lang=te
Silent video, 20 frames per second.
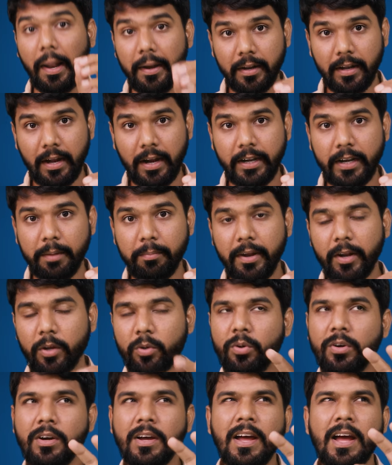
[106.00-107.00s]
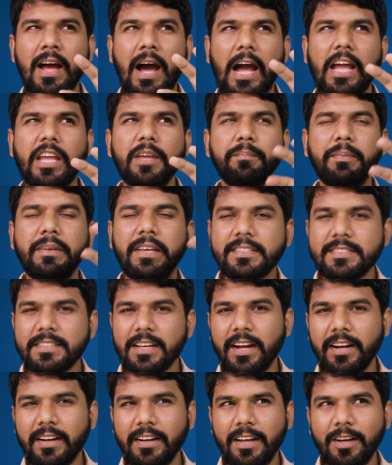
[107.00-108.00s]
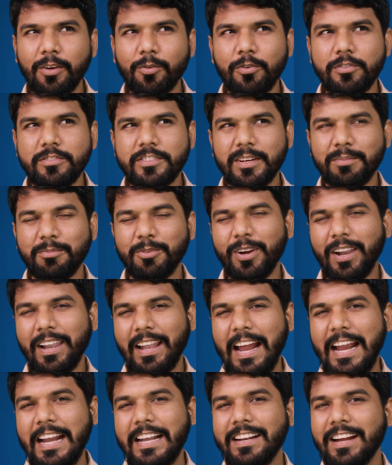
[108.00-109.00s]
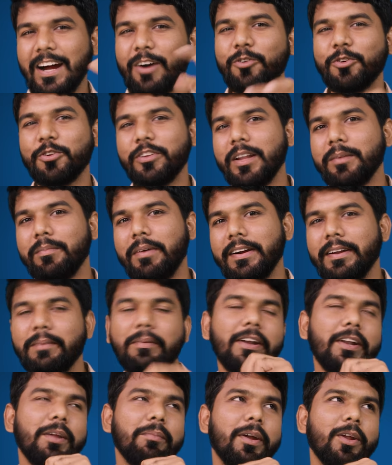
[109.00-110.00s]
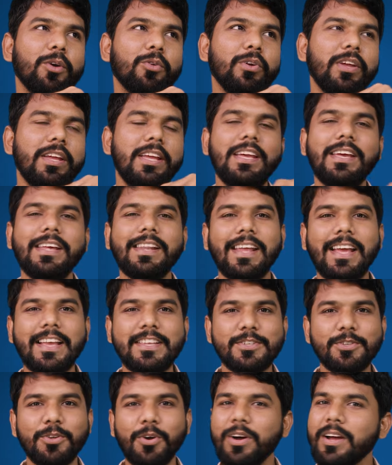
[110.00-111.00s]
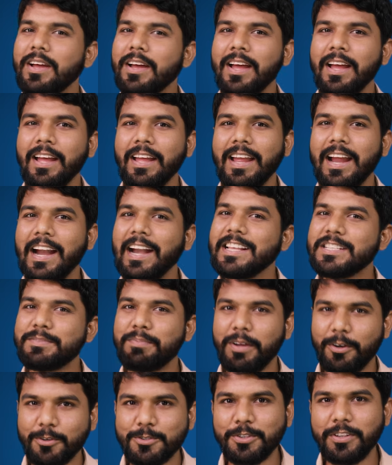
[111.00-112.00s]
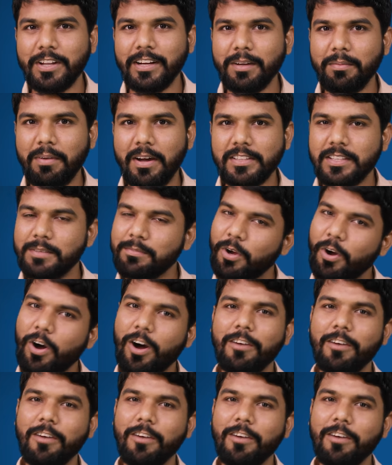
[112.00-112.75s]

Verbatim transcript: ప్యానర్ అంటే మనకు ఐపీఎస్ కన్నా కొంచెము లైట్ గా ఉంటుంది అనమాట అంటే మనకు ఈ రేంజ్ లో ఏ డిస్ప్లే వస్తుందంటే మాత్రం